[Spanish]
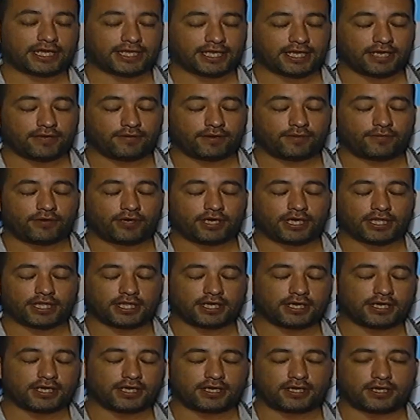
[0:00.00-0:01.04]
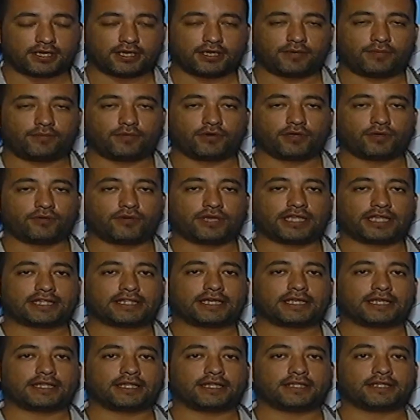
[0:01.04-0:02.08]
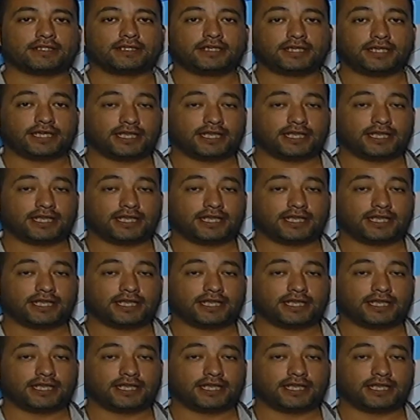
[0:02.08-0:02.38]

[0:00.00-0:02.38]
Aquí le vamos a dar las muy buenas tardes